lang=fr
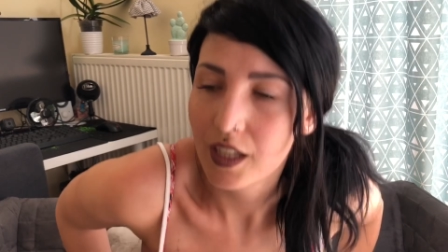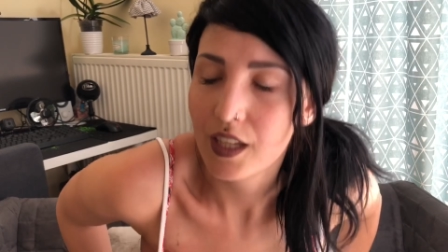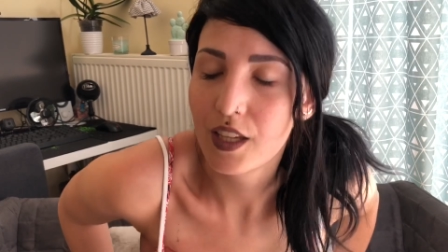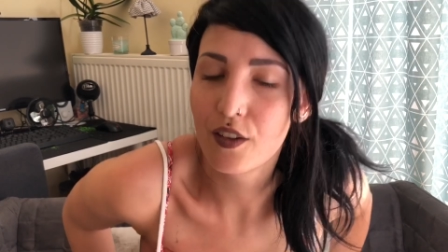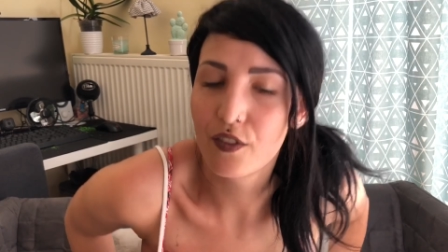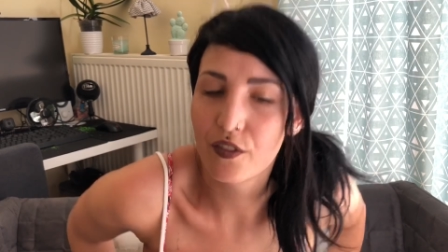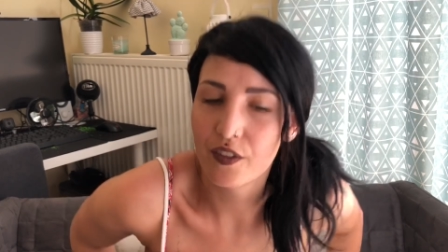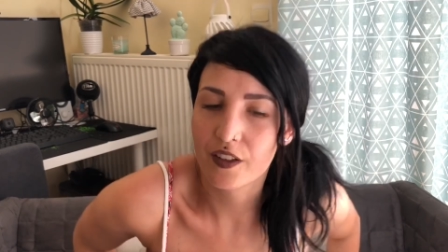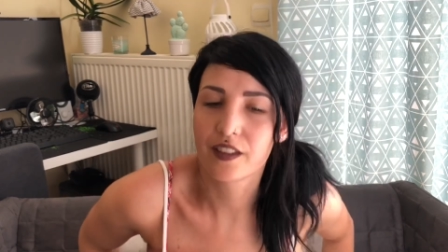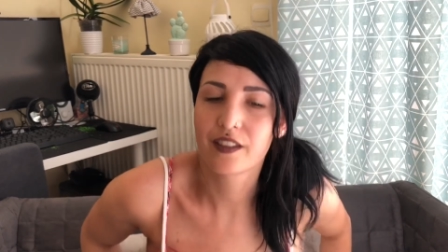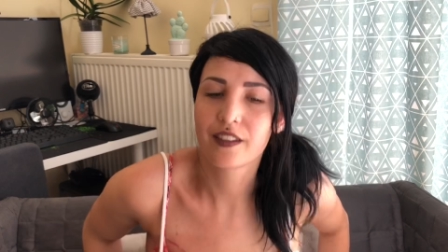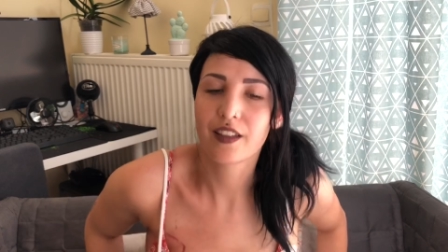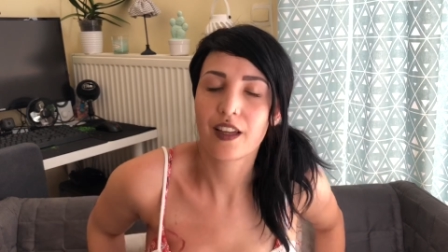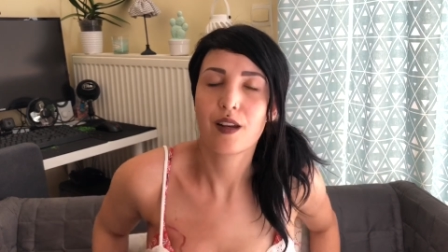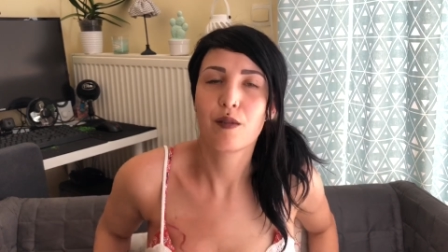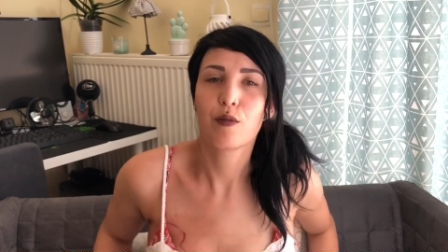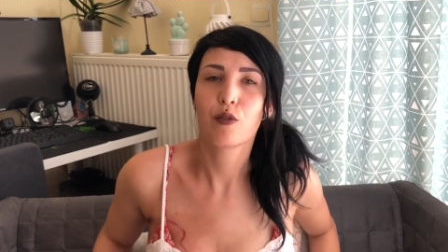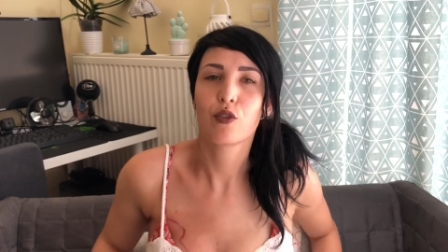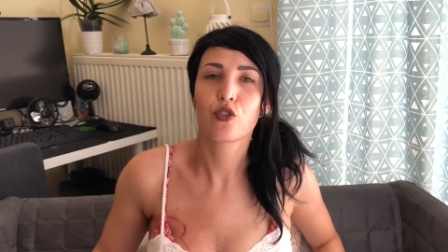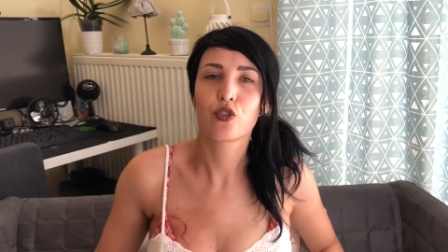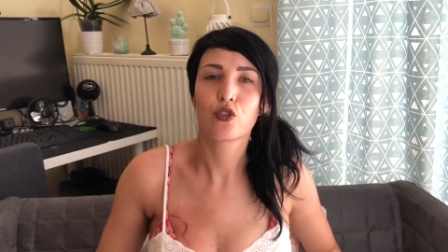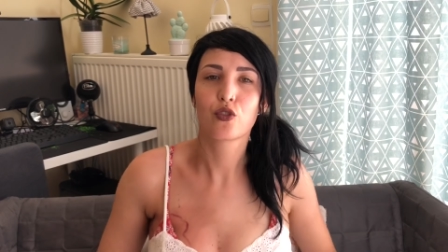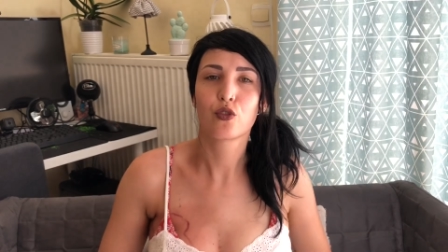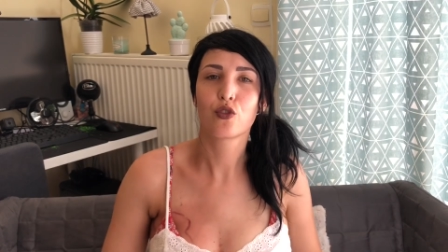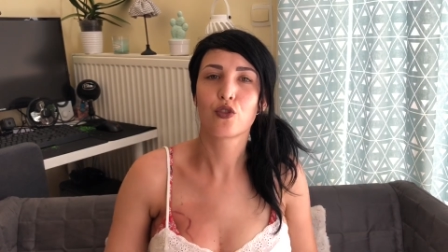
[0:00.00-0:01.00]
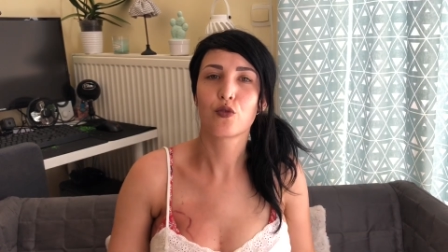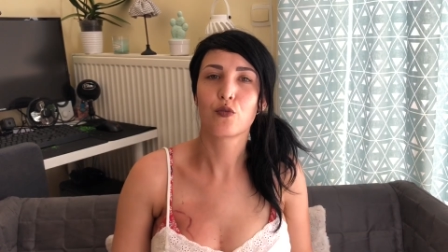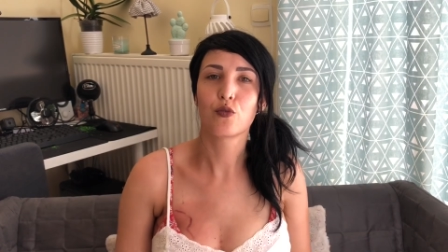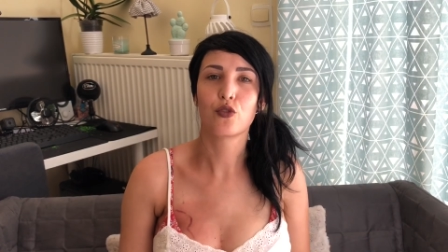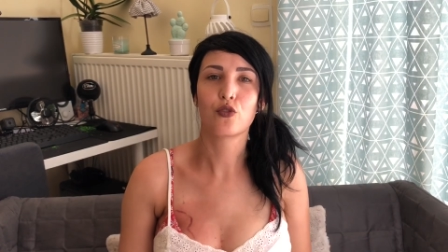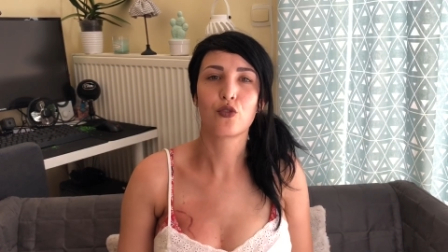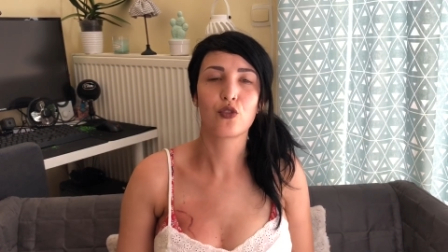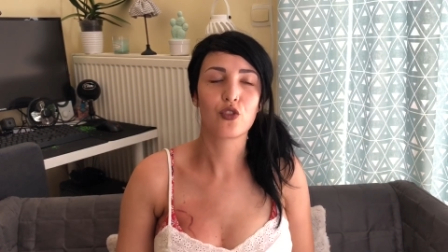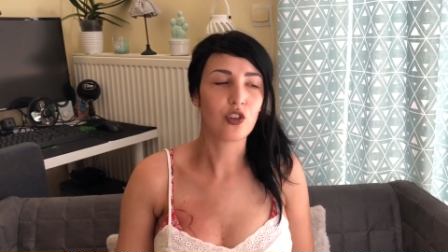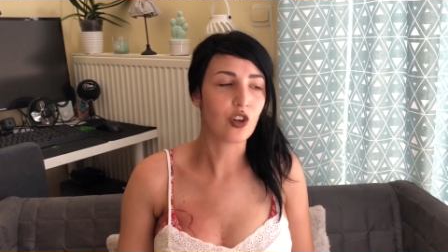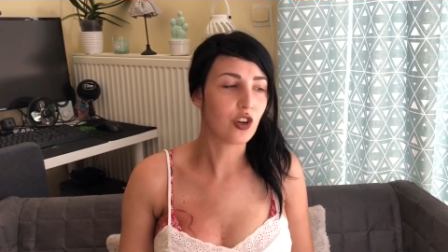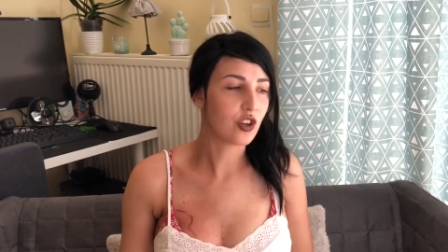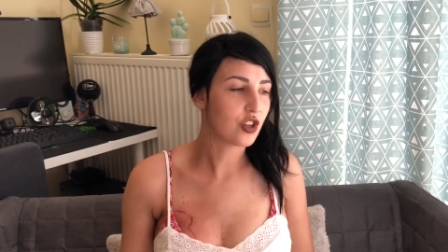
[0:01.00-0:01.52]
Il fait tellement chaud, je me
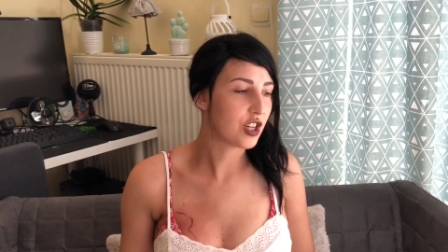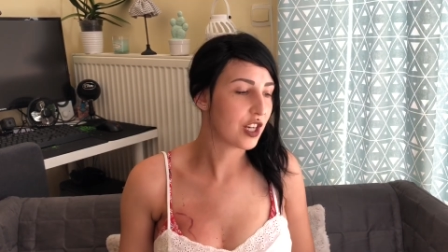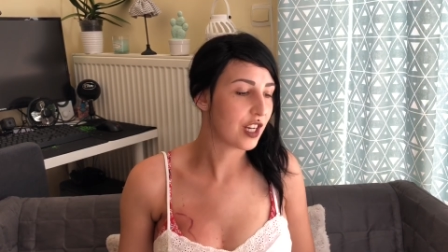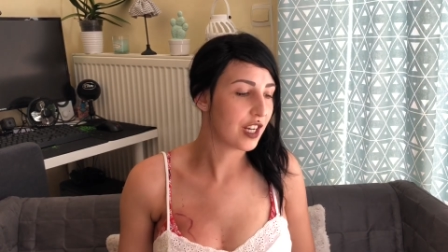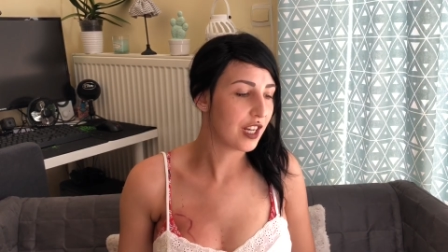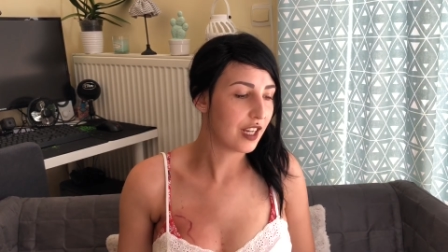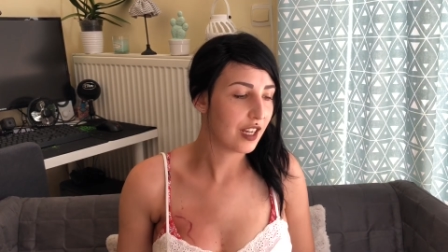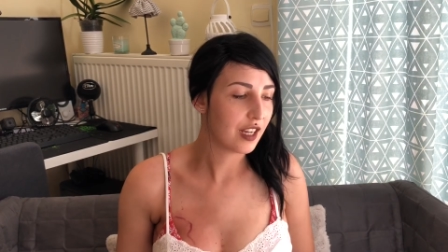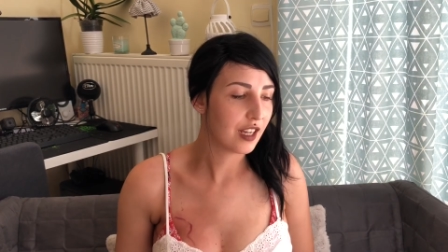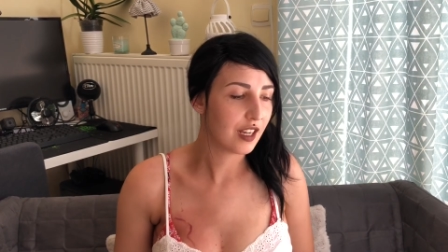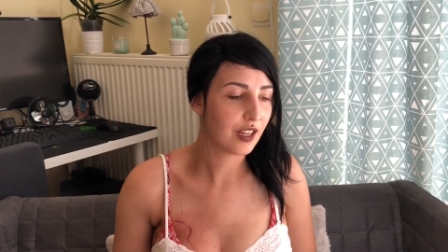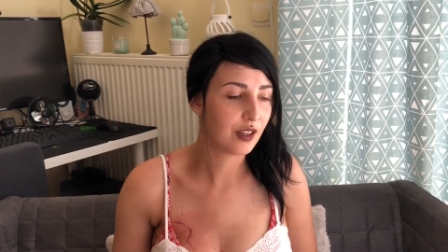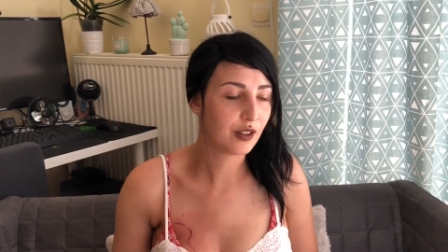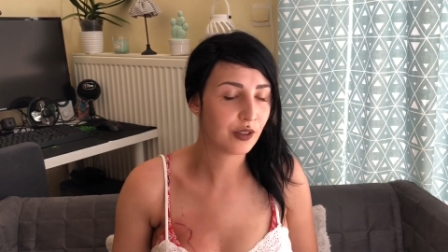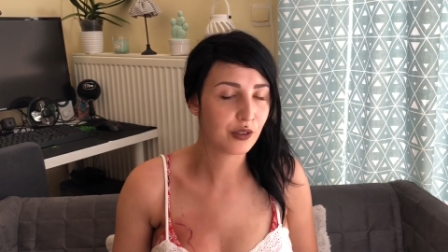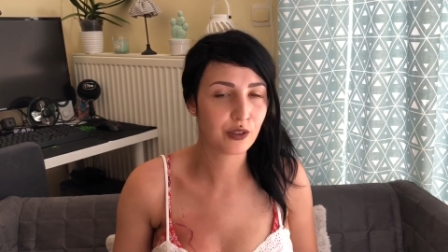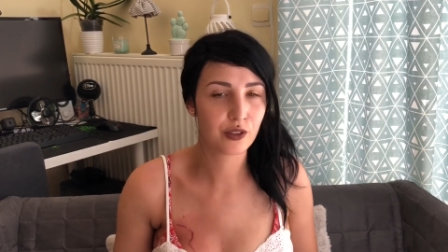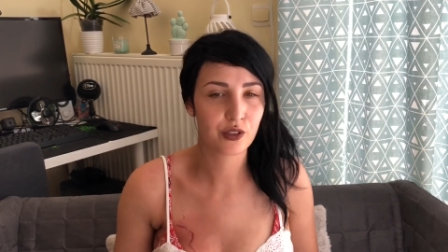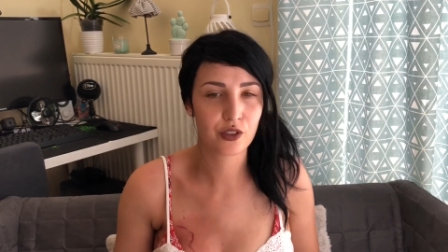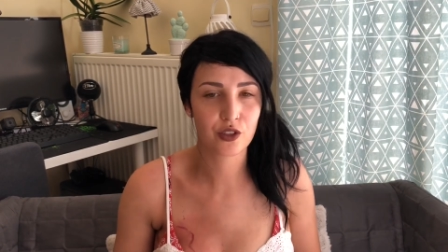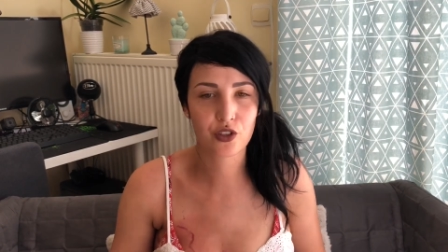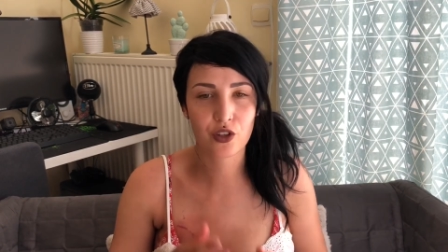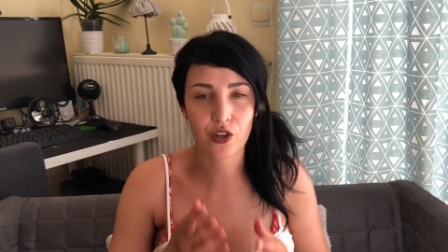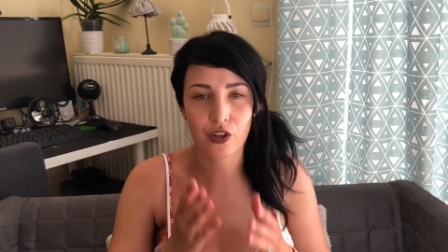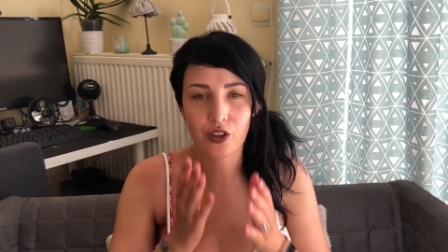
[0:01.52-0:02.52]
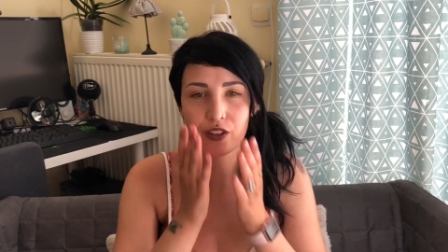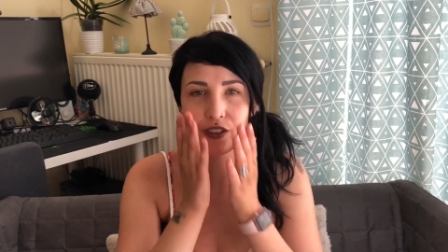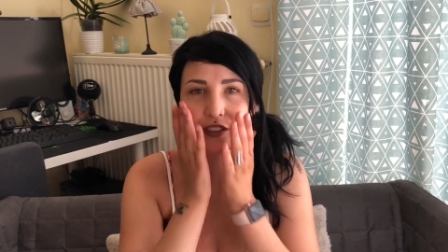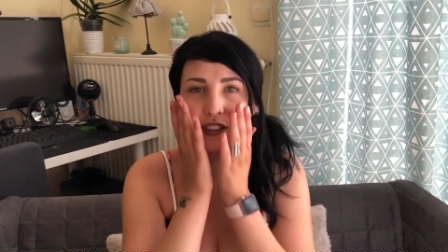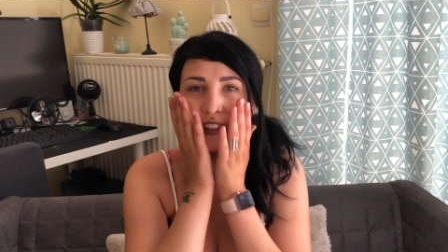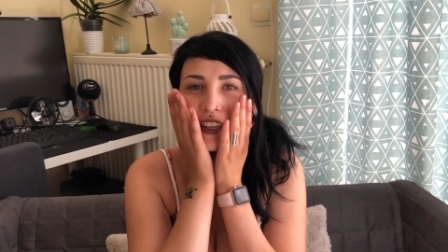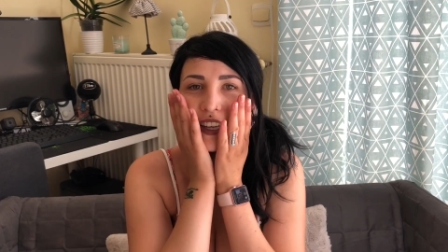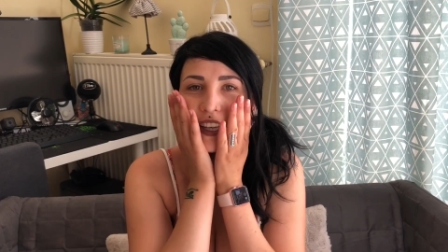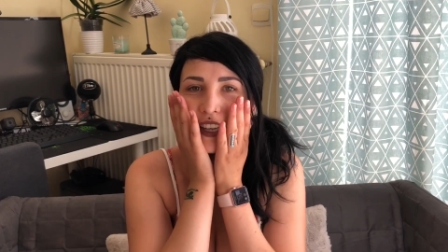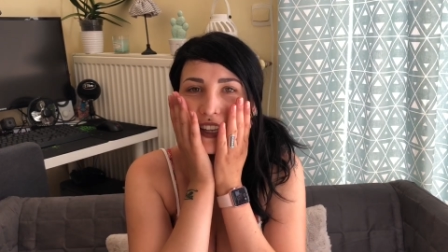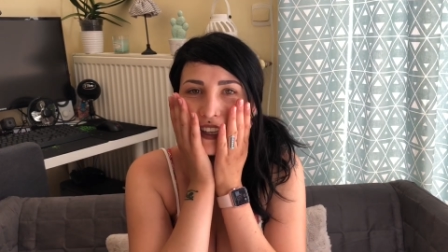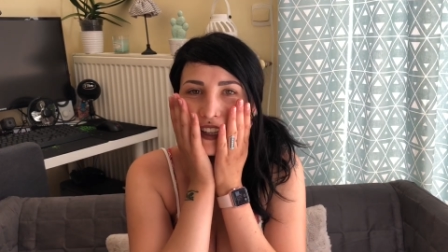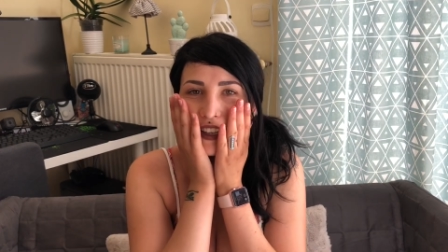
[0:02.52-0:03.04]
suis changée, je suis
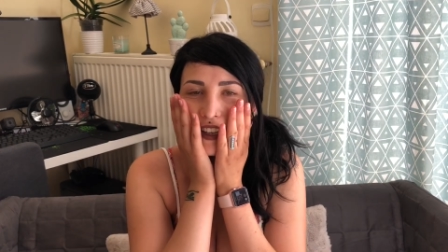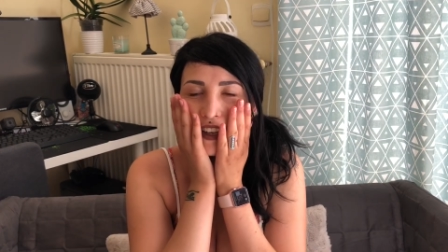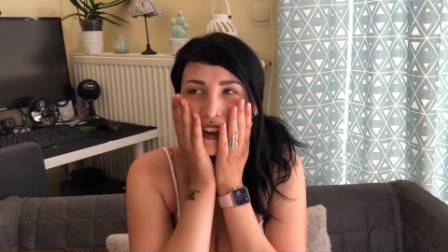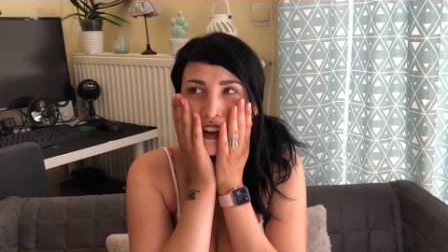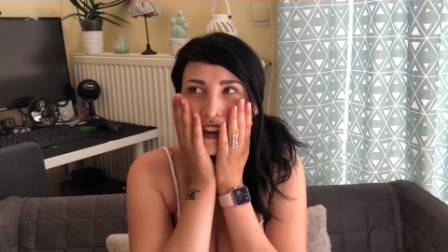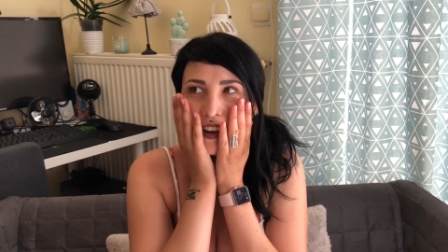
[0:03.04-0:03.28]
rentrée.